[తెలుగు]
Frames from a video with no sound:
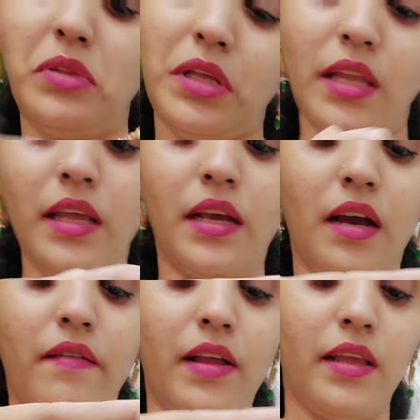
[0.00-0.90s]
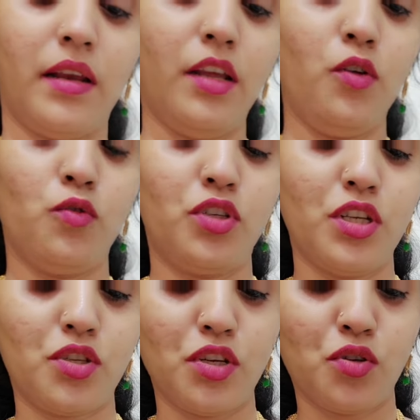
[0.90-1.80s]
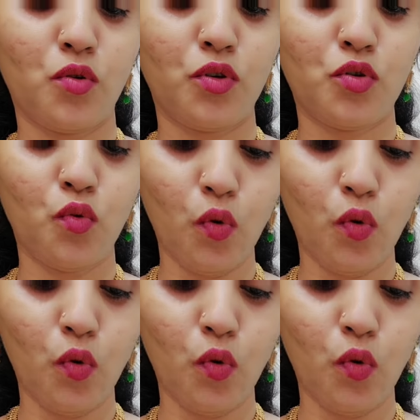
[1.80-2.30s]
దేనికి కావాలి అన్న యూజ్ చేసేసుకోవచ్చు